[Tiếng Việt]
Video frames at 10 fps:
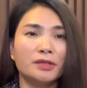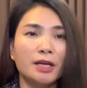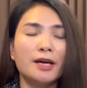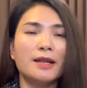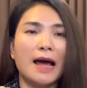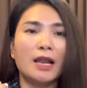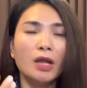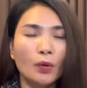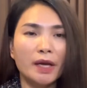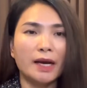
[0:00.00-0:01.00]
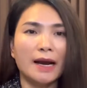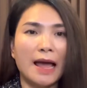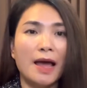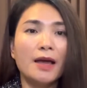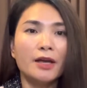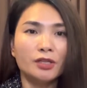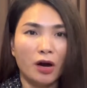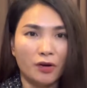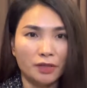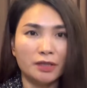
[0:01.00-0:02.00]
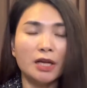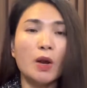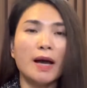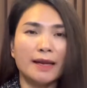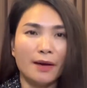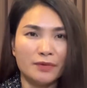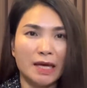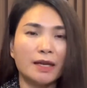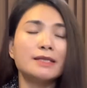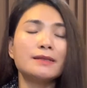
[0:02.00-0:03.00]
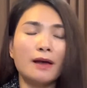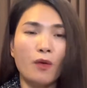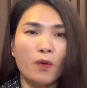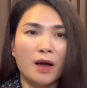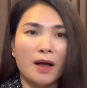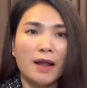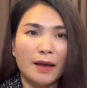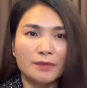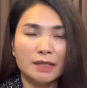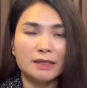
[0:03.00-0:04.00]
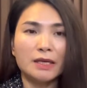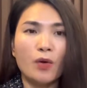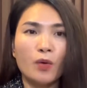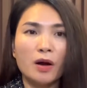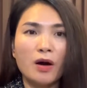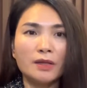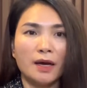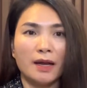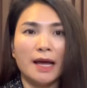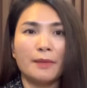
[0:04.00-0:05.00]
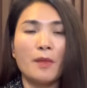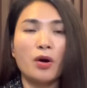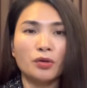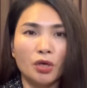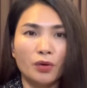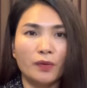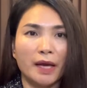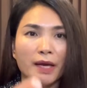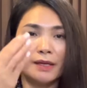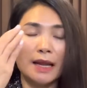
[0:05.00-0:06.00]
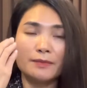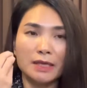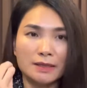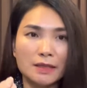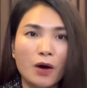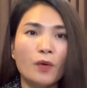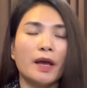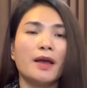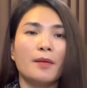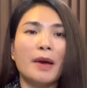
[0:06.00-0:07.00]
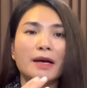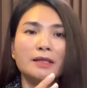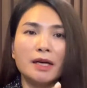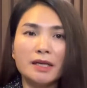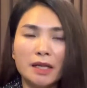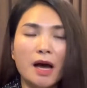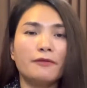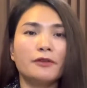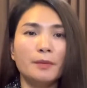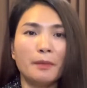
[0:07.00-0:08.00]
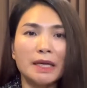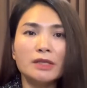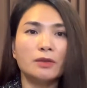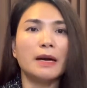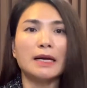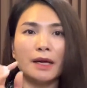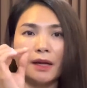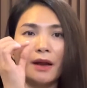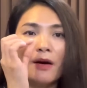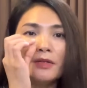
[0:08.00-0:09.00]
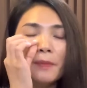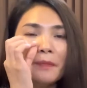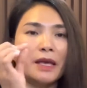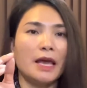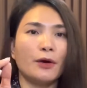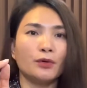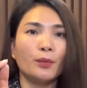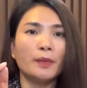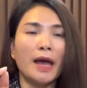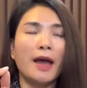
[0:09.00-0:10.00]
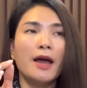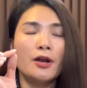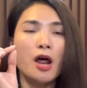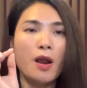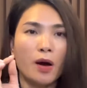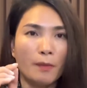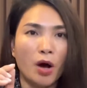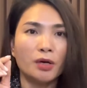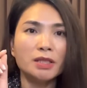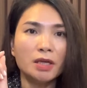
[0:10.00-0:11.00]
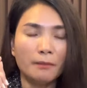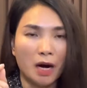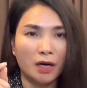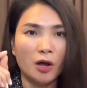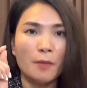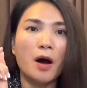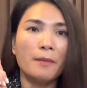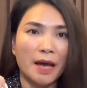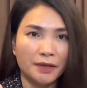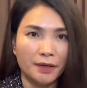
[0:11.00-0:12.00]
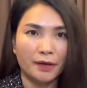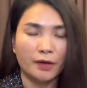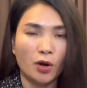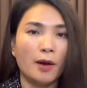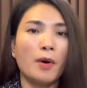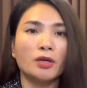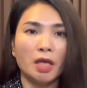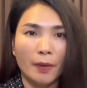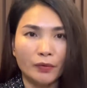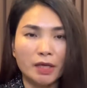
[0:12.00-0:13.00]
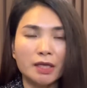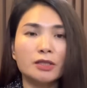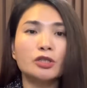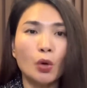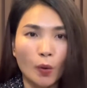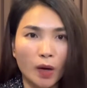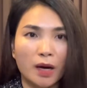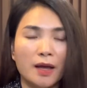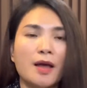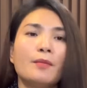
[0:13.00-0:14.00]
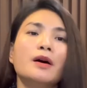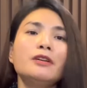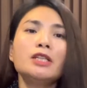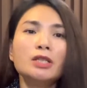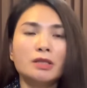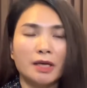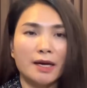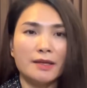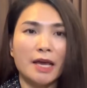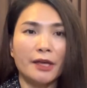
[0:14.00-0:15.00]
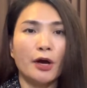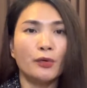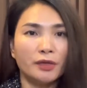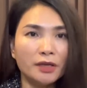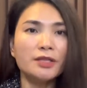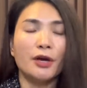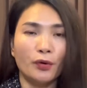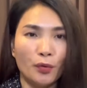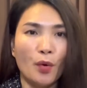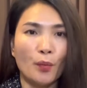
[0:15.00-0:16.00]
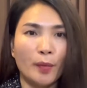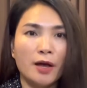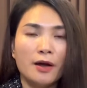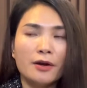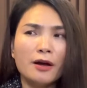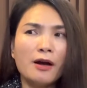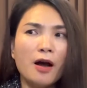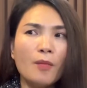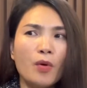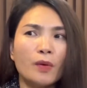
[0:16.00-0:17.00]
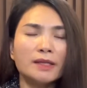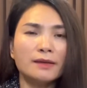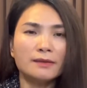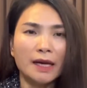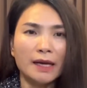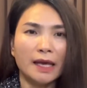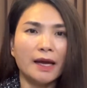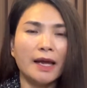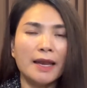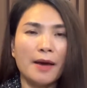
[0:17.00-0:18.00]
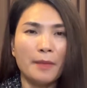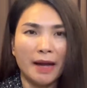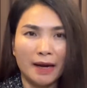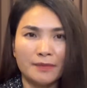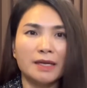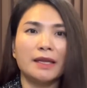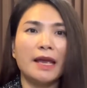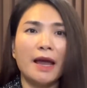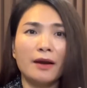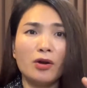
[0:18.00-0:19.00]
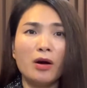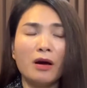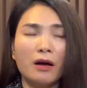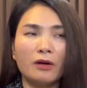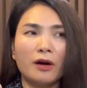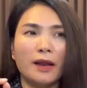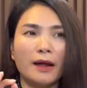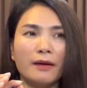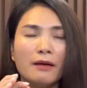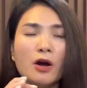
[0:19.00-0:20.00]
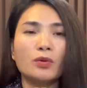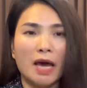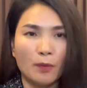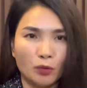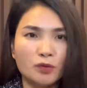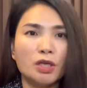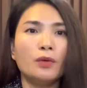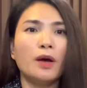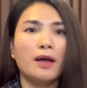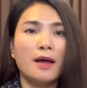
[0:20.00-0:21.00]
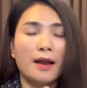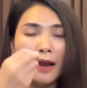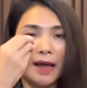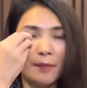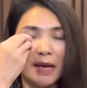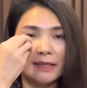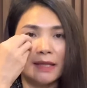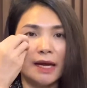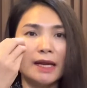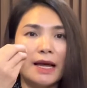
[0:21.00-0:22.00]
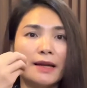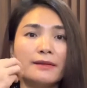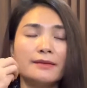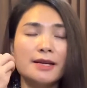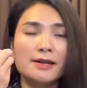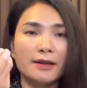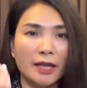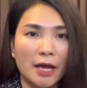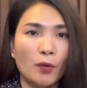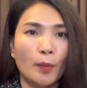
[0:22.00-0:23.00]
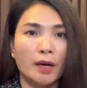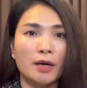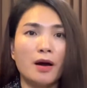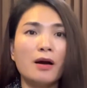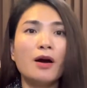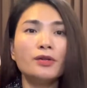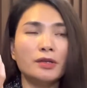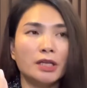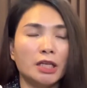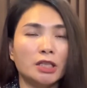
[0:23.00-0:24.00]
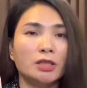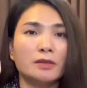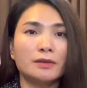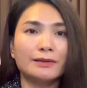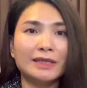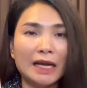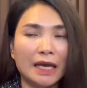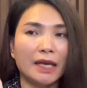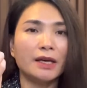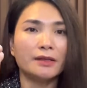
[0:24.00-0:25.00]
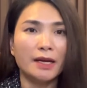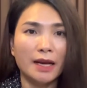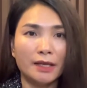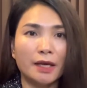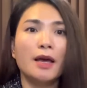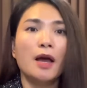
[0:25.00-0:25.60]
Cho nên là lưu ý rằng là chọn những cái loại làm sạch sâu, làm sạch sâu có thể là bọt nhiều nè, làm sạch sâu nè, bạn có thể kết hợp với máy rửa mặt để nó giúp cái da của chúng ta nó loại bỏ cái chất bẩn, loại bỏ bã nhờn, loại bỏ tế bào chết được tốt hơn. Bởi vì thường á, da dầu rất dễ nổi mụn, nó có một cái sự tắc nghẽn hay là bạn làm sạch da nó gọi là nó cẩu thả một chút xíu á, là bạn sẽ thấy là trên nền da của mình nó có những hiện tượng tắc nghẽn dẫn đến là gì?